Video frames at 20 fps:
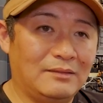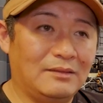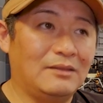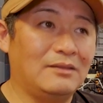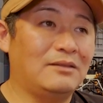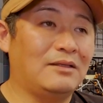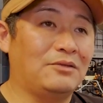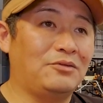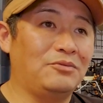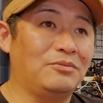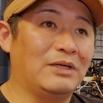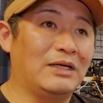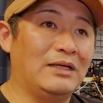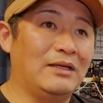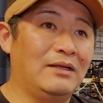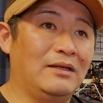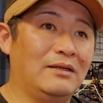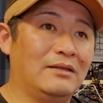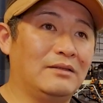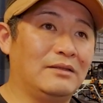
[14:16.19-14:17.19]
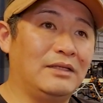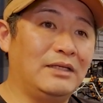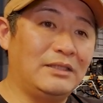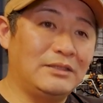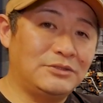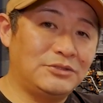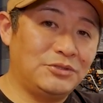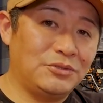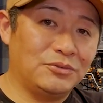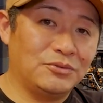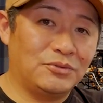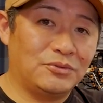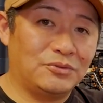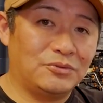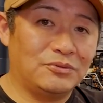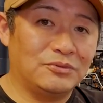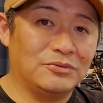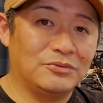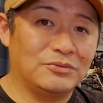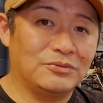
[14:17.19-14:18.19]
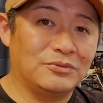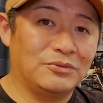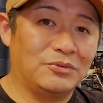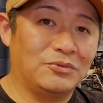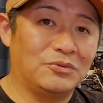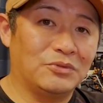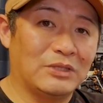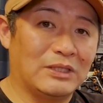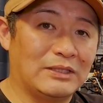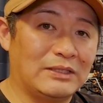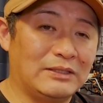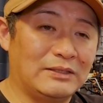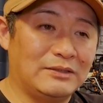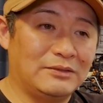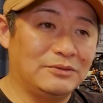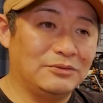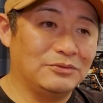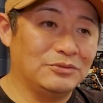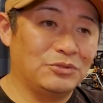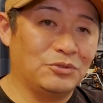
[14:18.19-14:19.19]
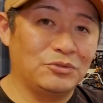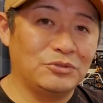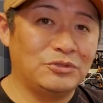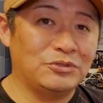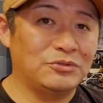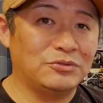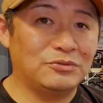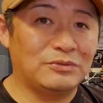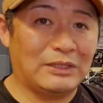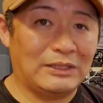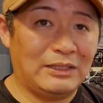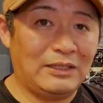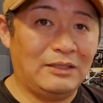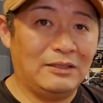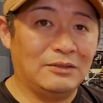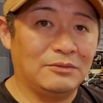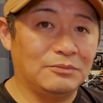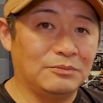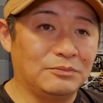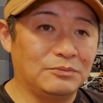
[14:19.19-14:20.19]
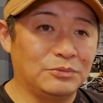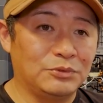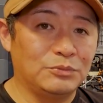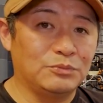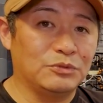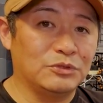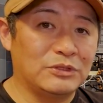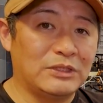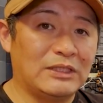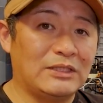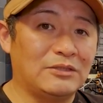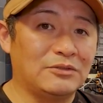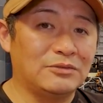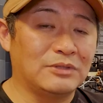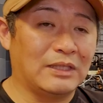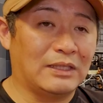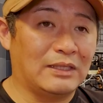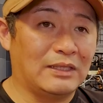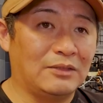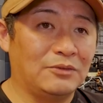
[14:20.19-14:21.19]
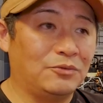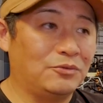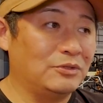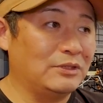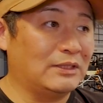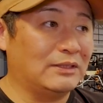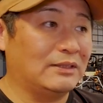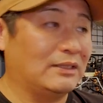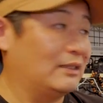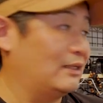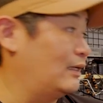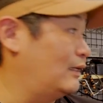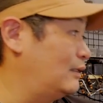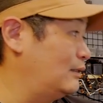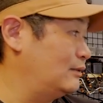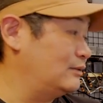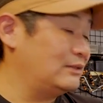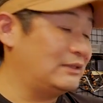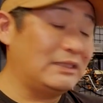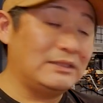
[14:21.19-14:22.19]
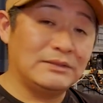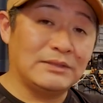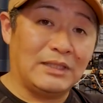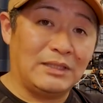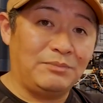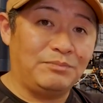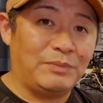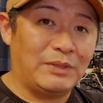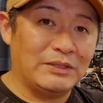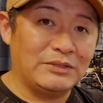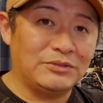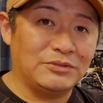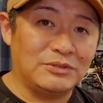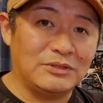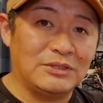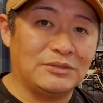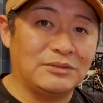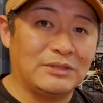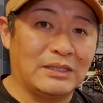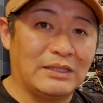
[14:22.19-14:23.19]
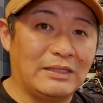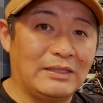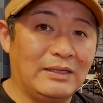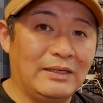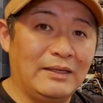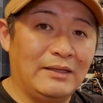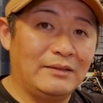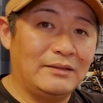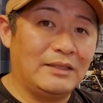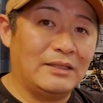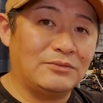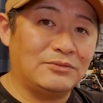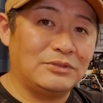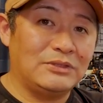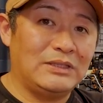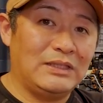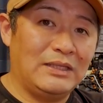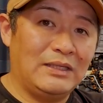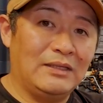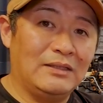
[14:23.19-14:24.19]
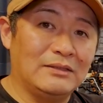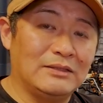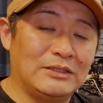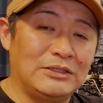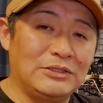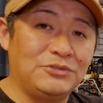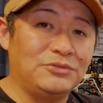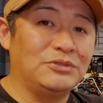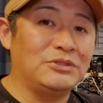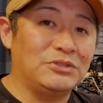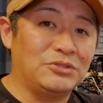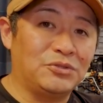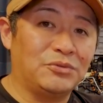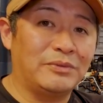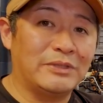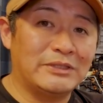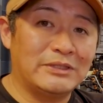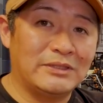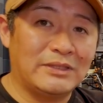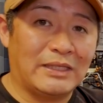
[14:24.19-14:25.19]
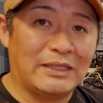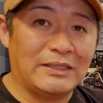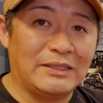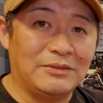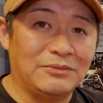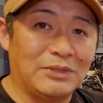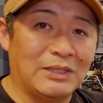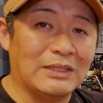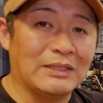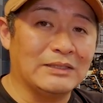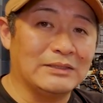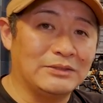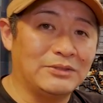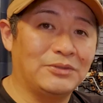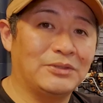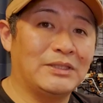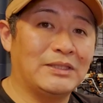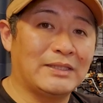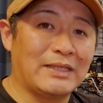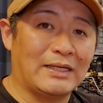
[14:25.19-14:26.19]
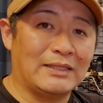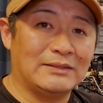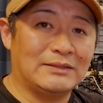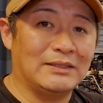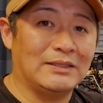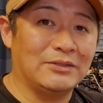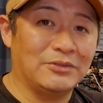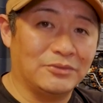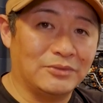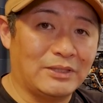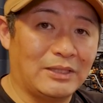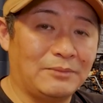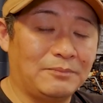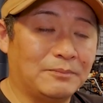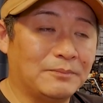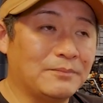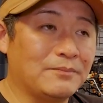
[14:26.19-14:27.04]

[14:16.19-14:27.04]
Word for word: で例えばレース用ドローンの方が操縦はねブンブンできるからこんなんなんかセンサーいっぱいついてるから逆に自由に飛ばせないわけですよ機械制御で、